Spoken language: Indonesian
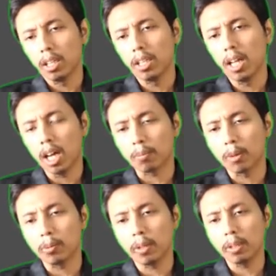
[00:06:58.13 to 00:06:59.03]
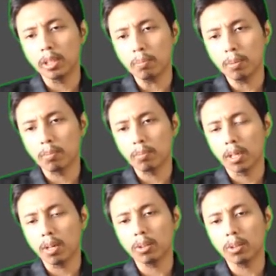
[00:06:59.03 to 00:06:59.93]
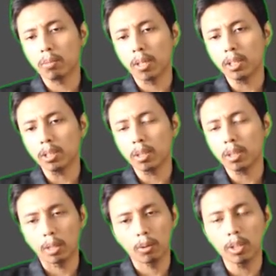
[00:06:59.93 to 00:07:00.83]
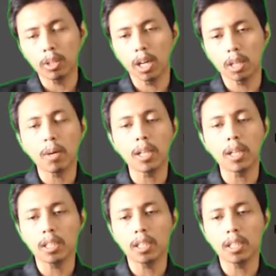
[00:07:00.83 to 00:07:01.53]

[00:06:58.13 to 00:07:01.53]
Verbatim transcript: dan atmosfernya tipis, maka otomatis temperaturnya sangat panas